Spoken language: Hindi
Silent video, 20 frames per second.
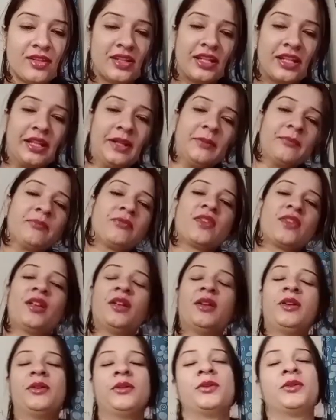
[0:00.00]
ठीक है
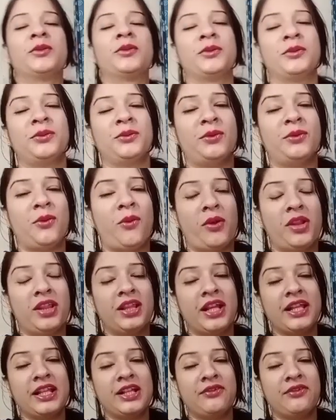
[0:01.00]
तो
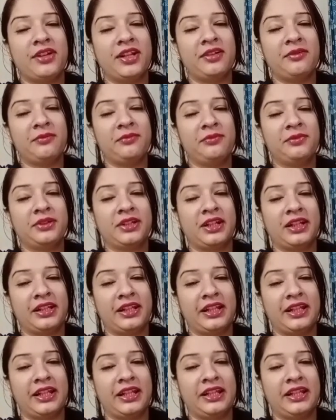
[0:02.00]
ऑनलाइन अवेल
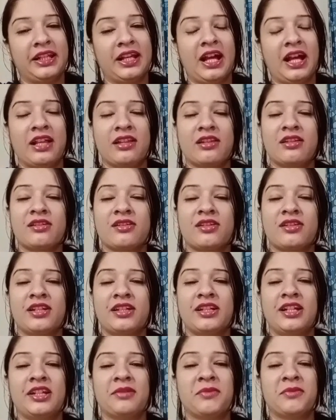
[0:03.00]
करने के लिए आज
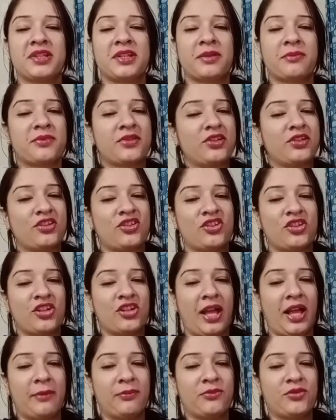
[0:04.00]
की डेट में सबसे अच्छा
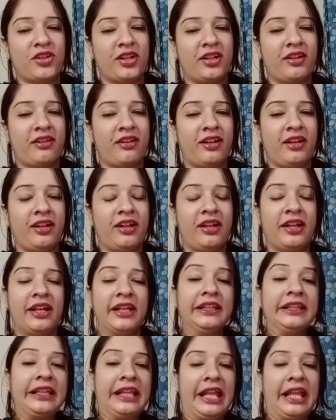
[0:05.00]
ऐप चल रहा है